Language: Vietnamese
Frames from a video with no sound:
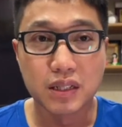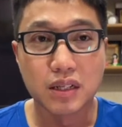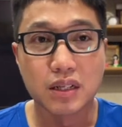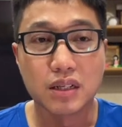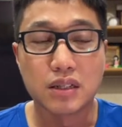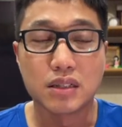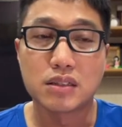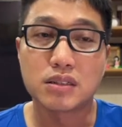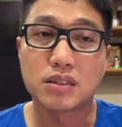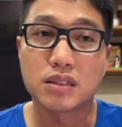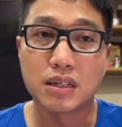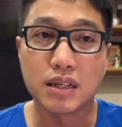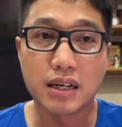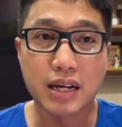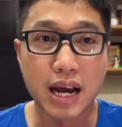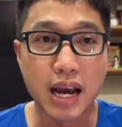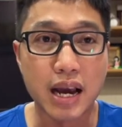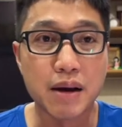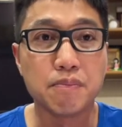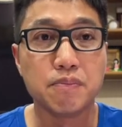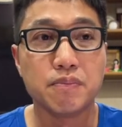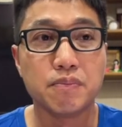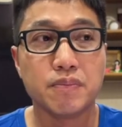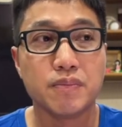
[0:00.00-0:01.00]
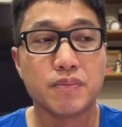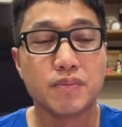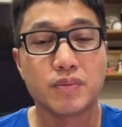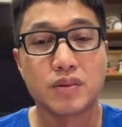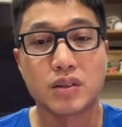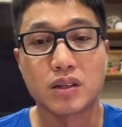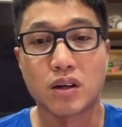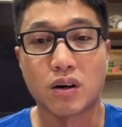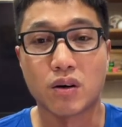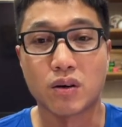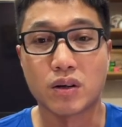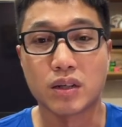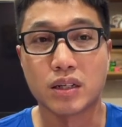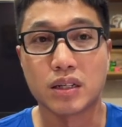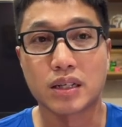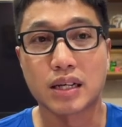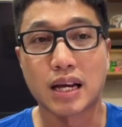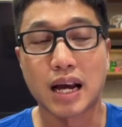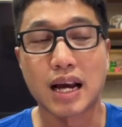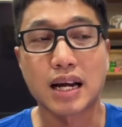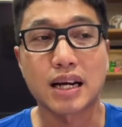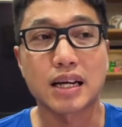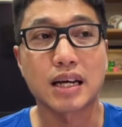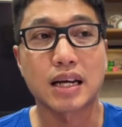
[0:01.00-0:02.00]
SEA Games, rồi
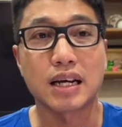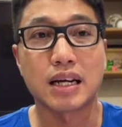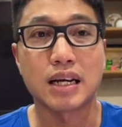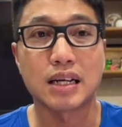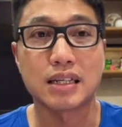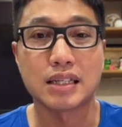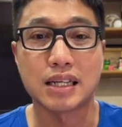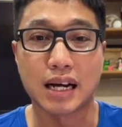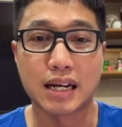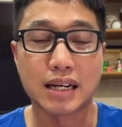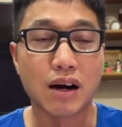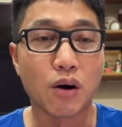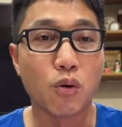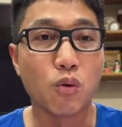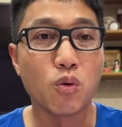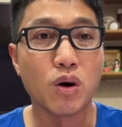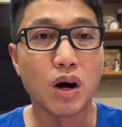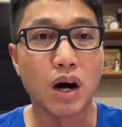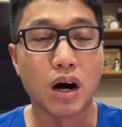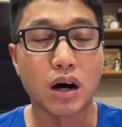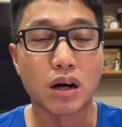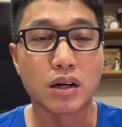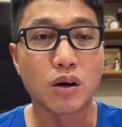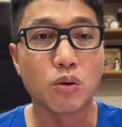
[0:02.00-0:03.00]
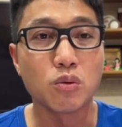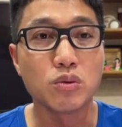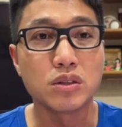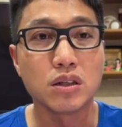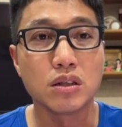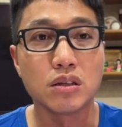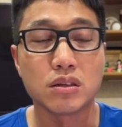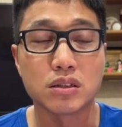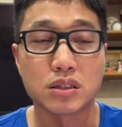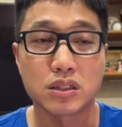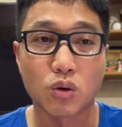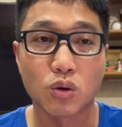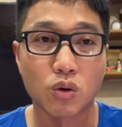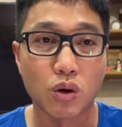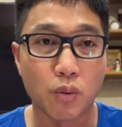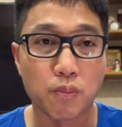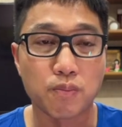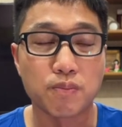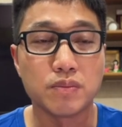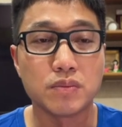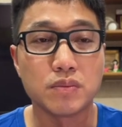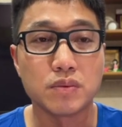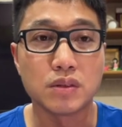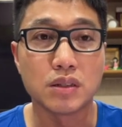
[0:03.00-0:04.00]
các cái giải đấu ở đấu trường châu lục
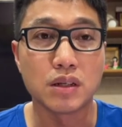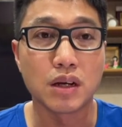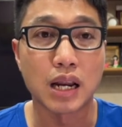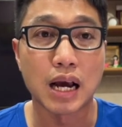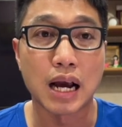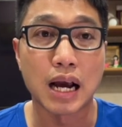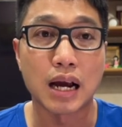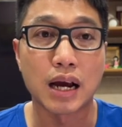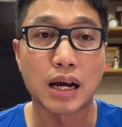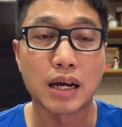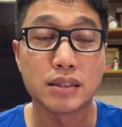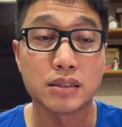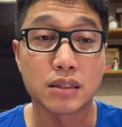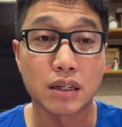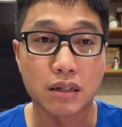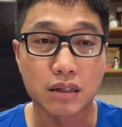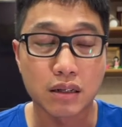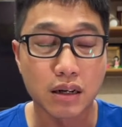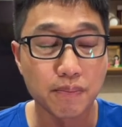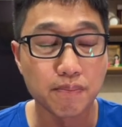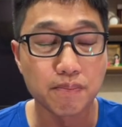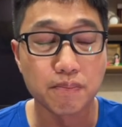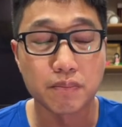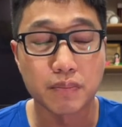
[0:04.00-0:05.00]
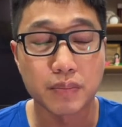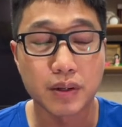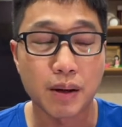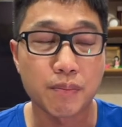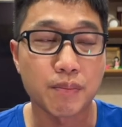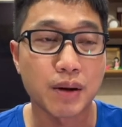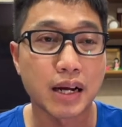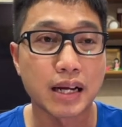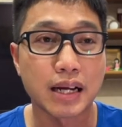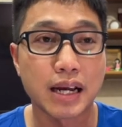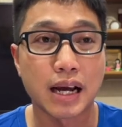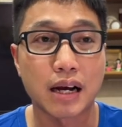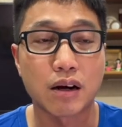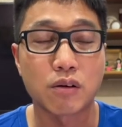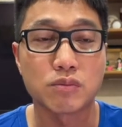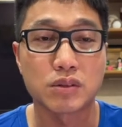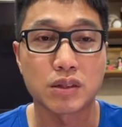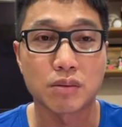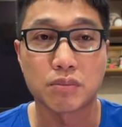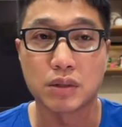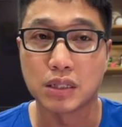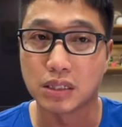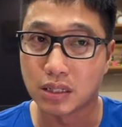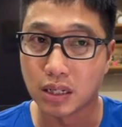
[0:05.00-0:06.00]
như là Asian Cup năm hai nghìn không trăm
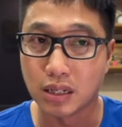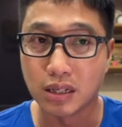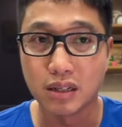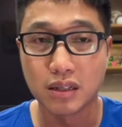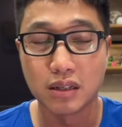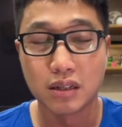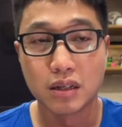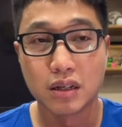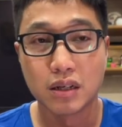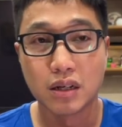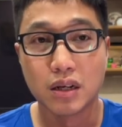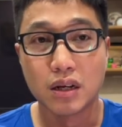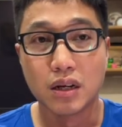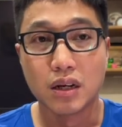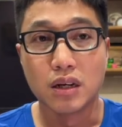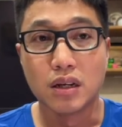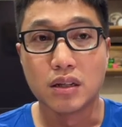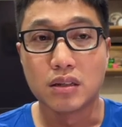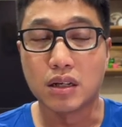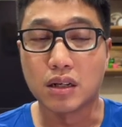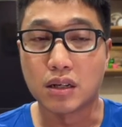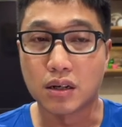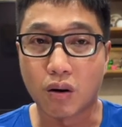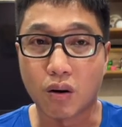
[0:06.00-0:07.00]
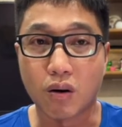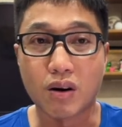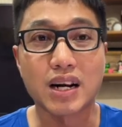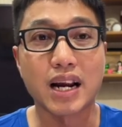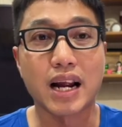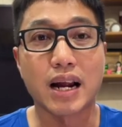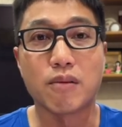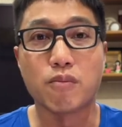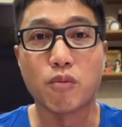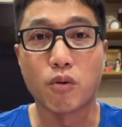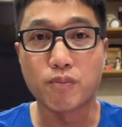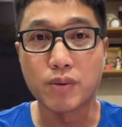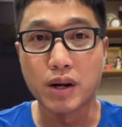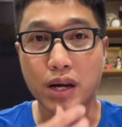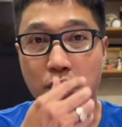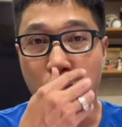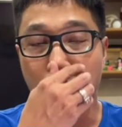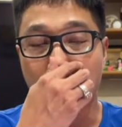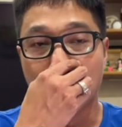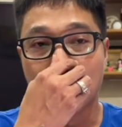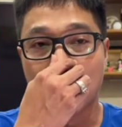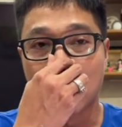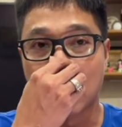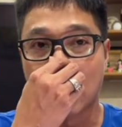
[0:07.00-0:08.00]
mười chín. Thì rõ ràng một điều
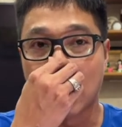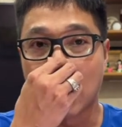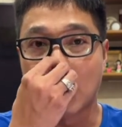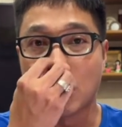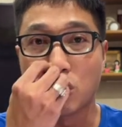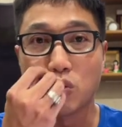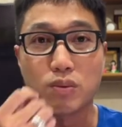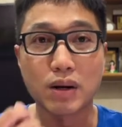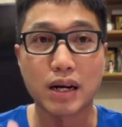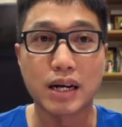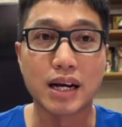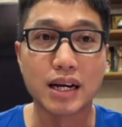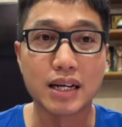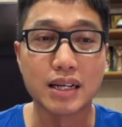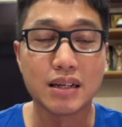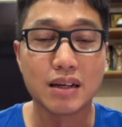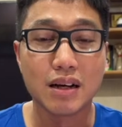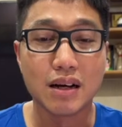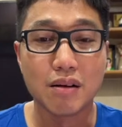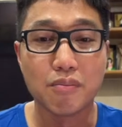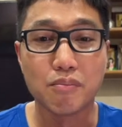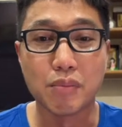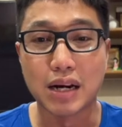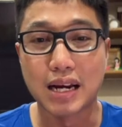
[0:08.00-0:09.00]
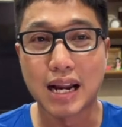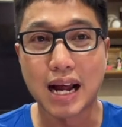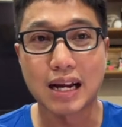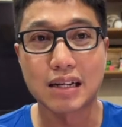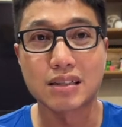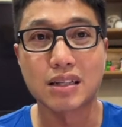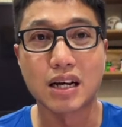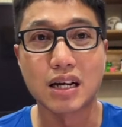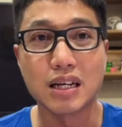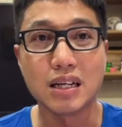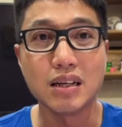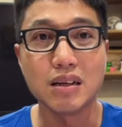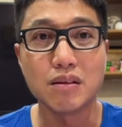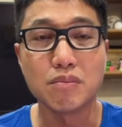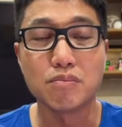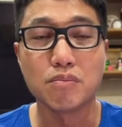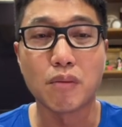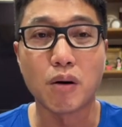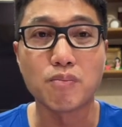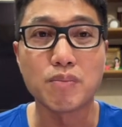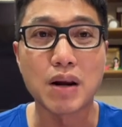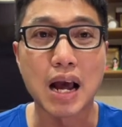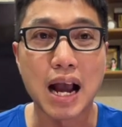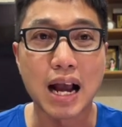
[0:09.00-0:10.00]
là lúc này đây mình đang thấy
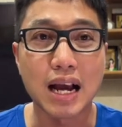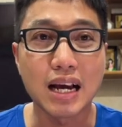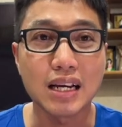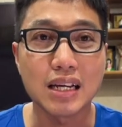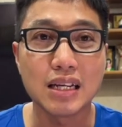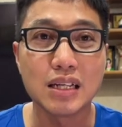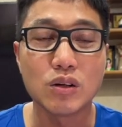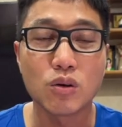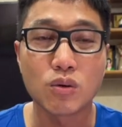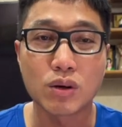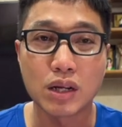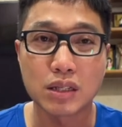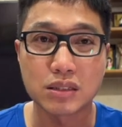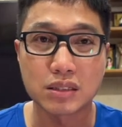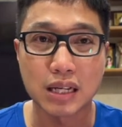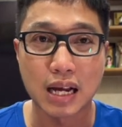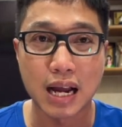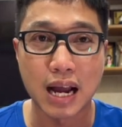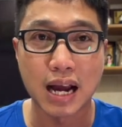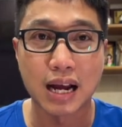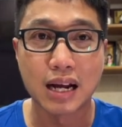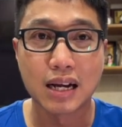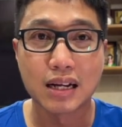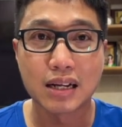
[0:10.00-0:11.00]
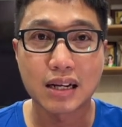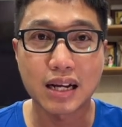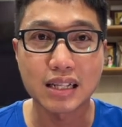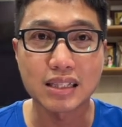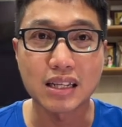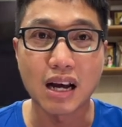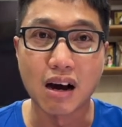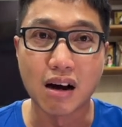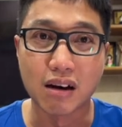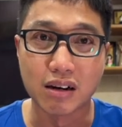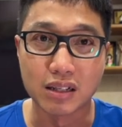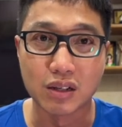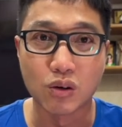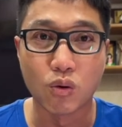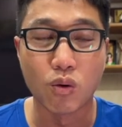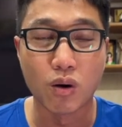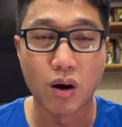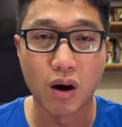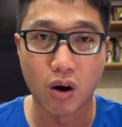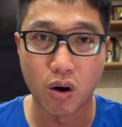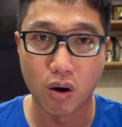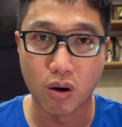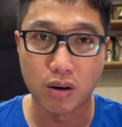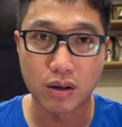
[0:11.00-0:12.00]
bóng đá Indonesia cái thời của
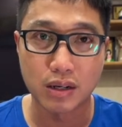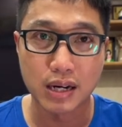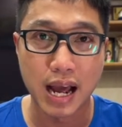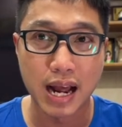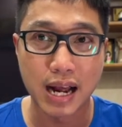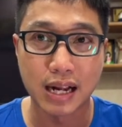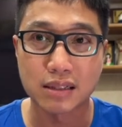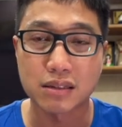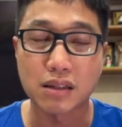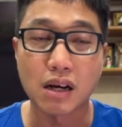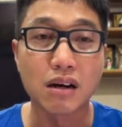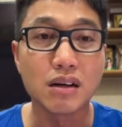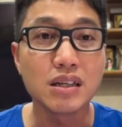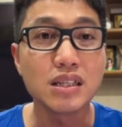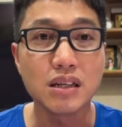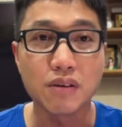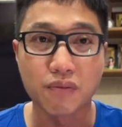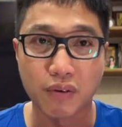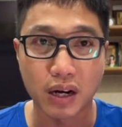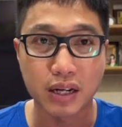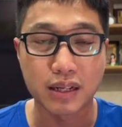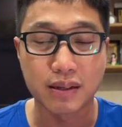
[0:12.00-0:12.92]
họ đang tới như vậy.